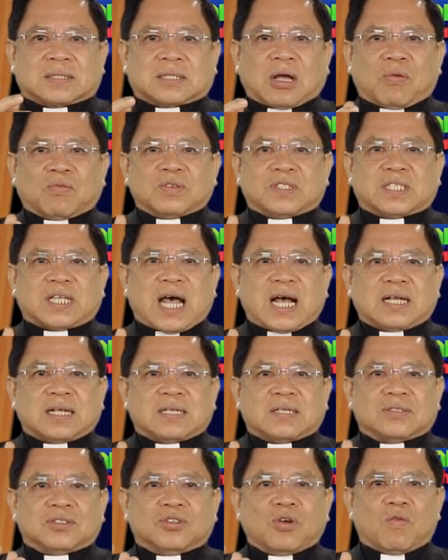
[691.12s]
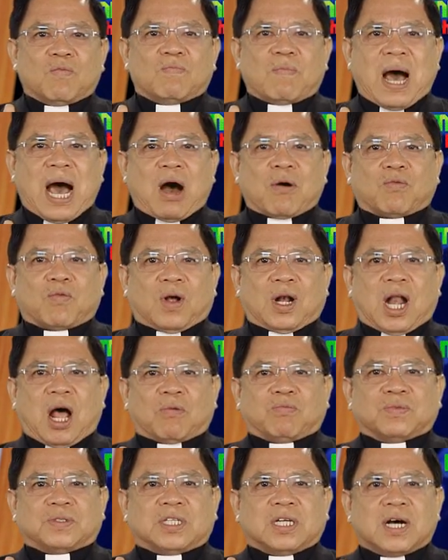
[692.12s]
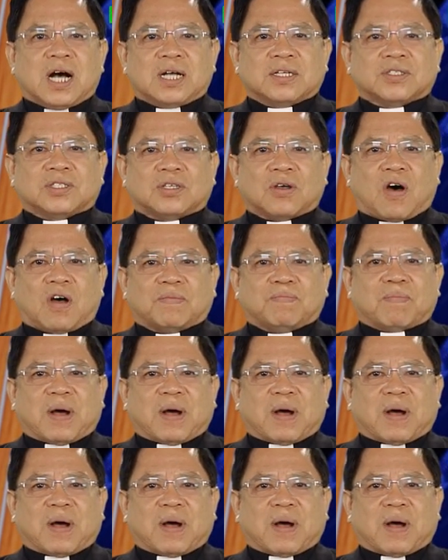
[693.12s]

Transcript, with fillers: tông sắc dung mạo của lòng thương xót